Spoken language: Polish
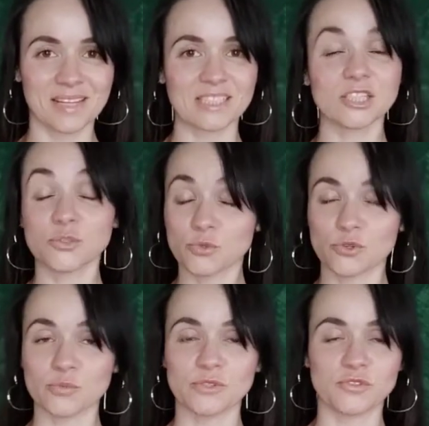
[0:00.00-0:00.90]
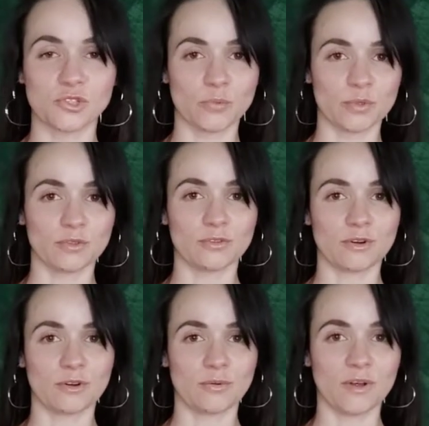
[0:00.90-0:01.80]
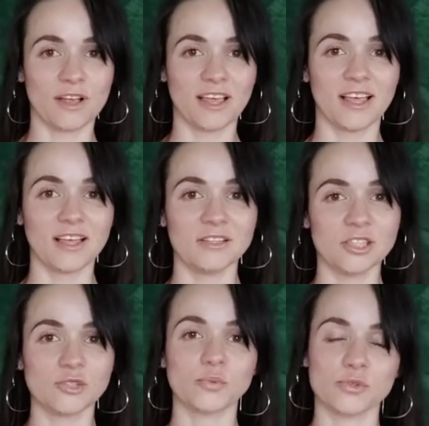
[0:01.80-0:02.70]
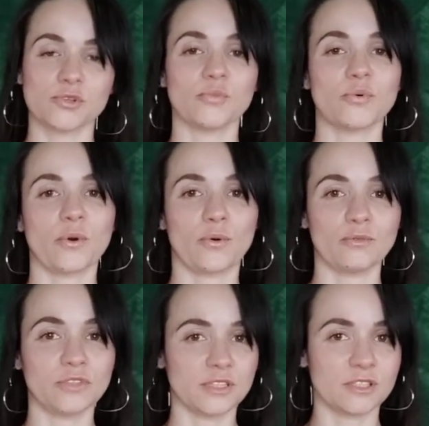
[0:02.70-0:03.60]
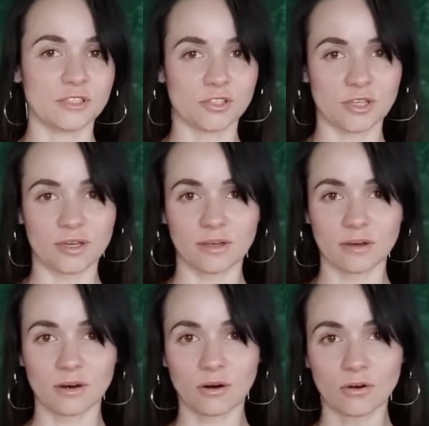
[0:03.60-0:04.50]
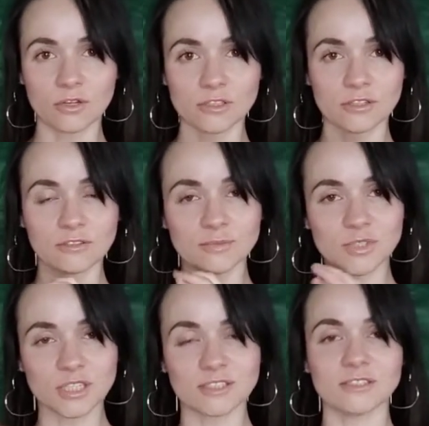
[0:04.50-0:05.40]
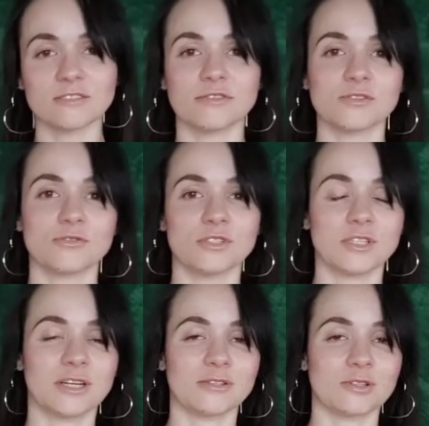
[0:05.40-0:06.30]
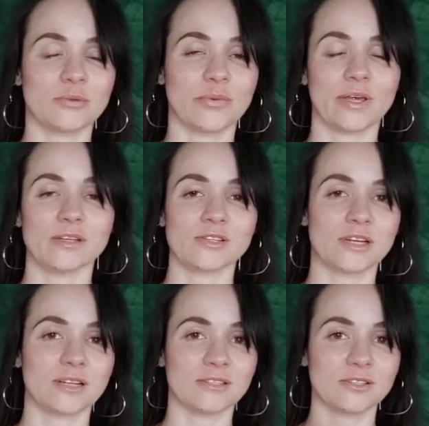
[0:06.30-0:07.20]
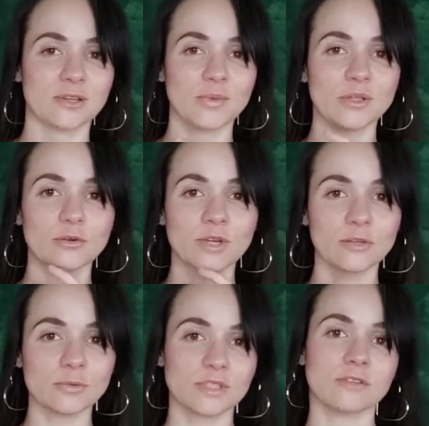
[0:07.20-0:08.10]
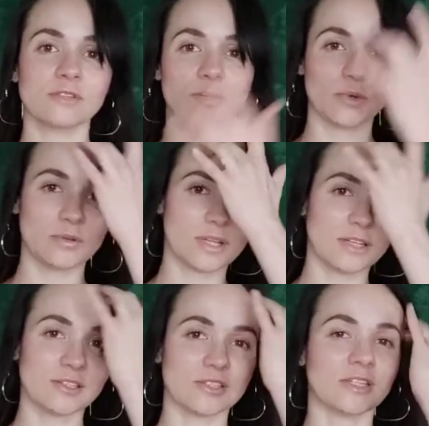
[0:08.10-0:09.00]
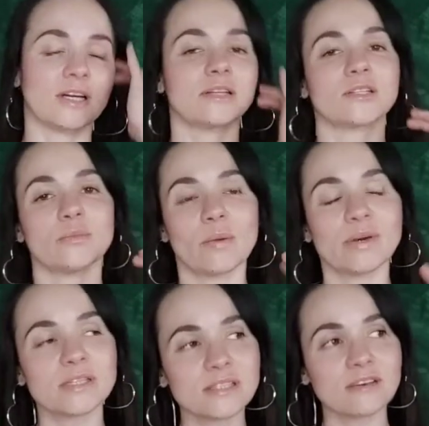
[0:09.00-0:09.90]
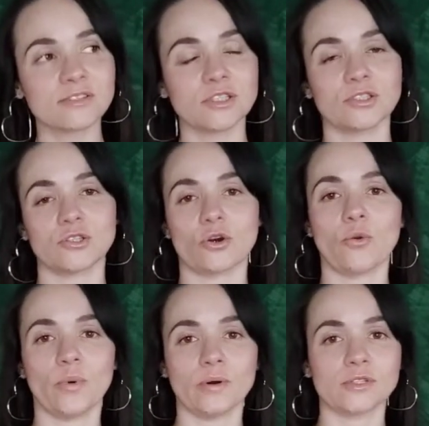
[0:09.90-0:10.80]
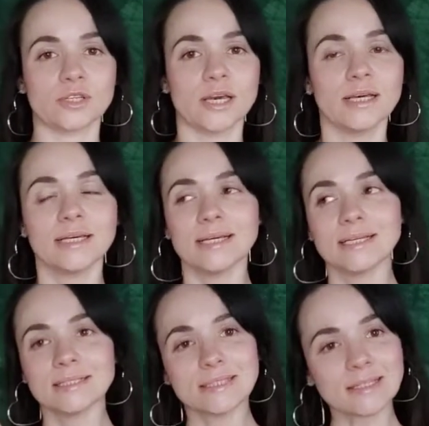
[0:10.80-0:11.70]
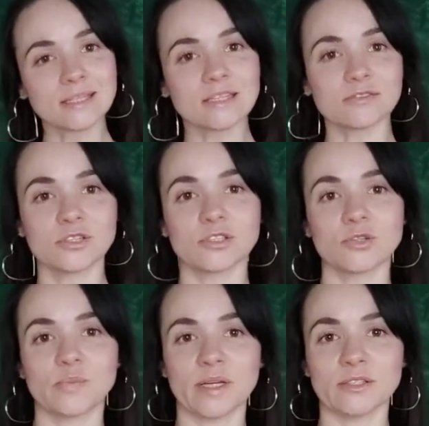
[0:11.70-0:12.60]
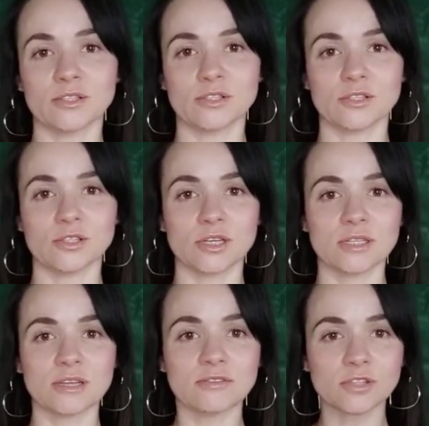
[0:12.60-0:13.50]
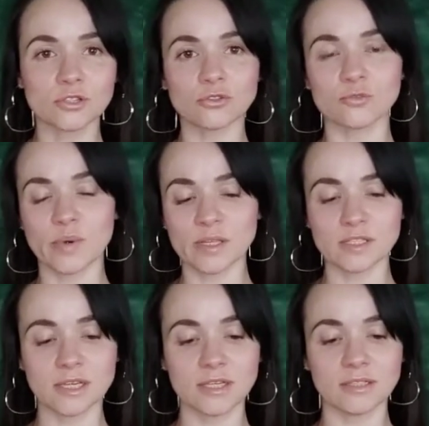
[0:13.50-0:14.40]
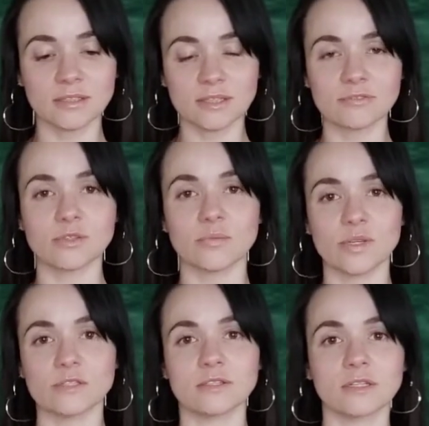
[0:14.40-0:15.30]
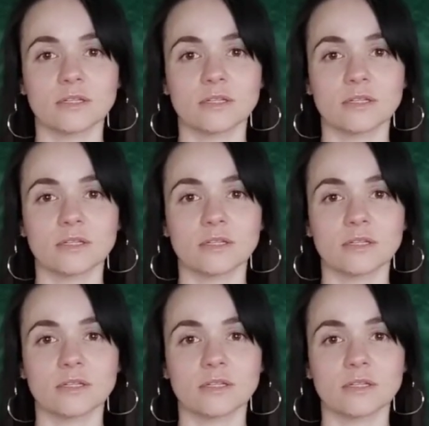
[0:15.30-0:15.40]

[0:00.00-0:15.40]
Dzieci muszą mieć wszystko pod kontrolą. Dzieci potrzebują wiedzieć, że o określonym czasie jest wieczorynka czy tam bajeczka, że będą jadły z tego samego talerzyka, że mama jest zawsze gdzieś obok, że tata zawsze gdzieś patrzy, że zawsze ktoś będzie i zawsze będzie